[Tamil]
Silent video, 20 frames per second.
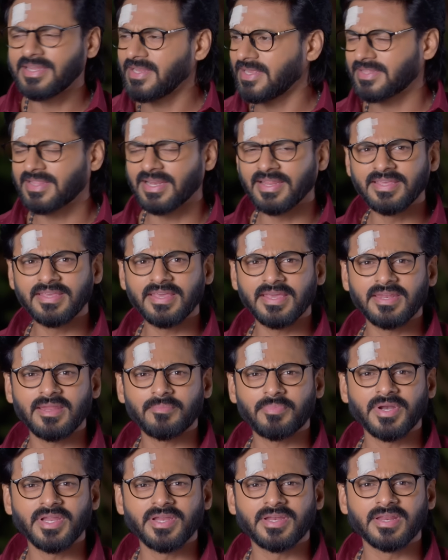இந்த நேரத்துல
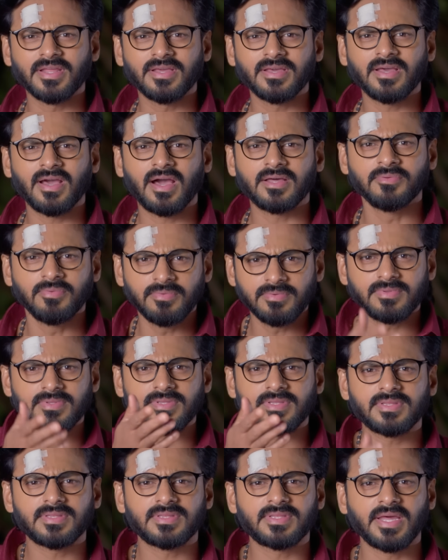இங்க என்ன பண்ணிட்டு இருக்கீங்க
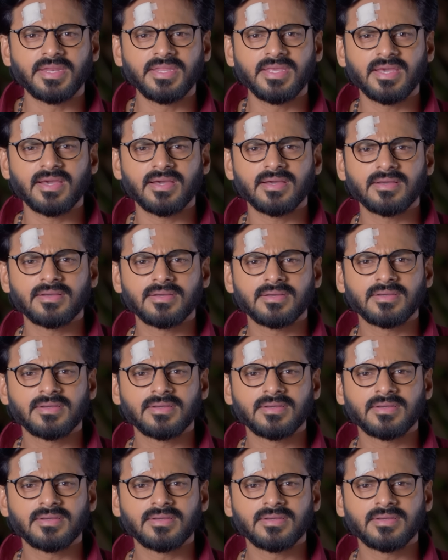அதுவும் தனியா